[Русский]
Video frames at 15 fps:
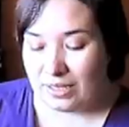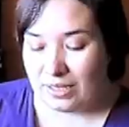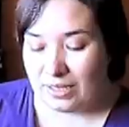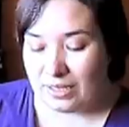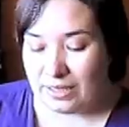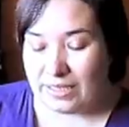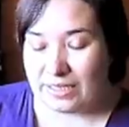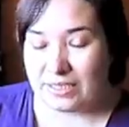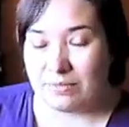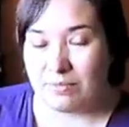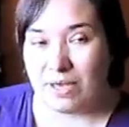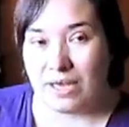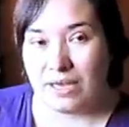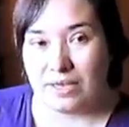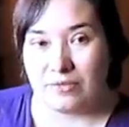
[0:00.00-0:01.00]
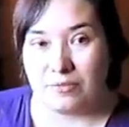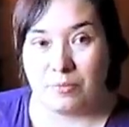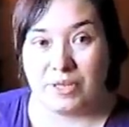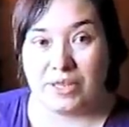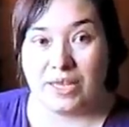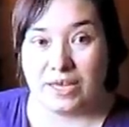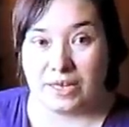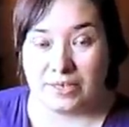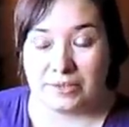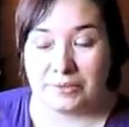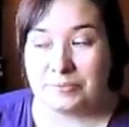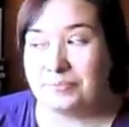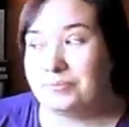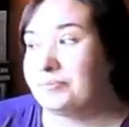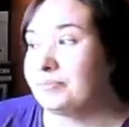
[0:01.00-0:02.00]
а, для себя и в подарок.
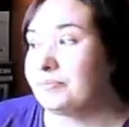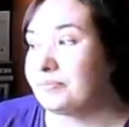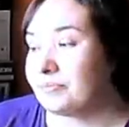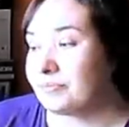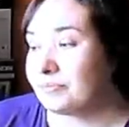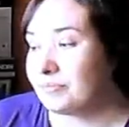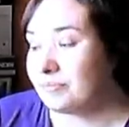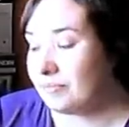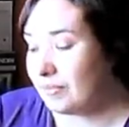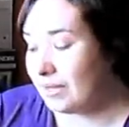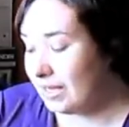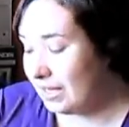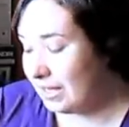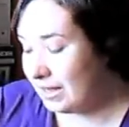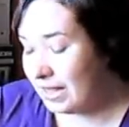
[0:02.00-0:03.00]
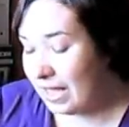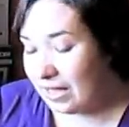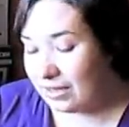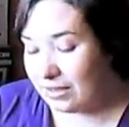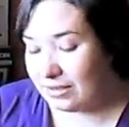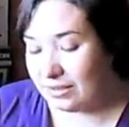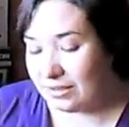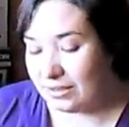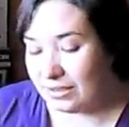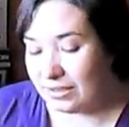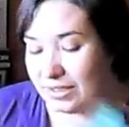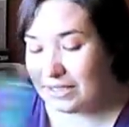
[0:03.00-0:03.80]
Итак,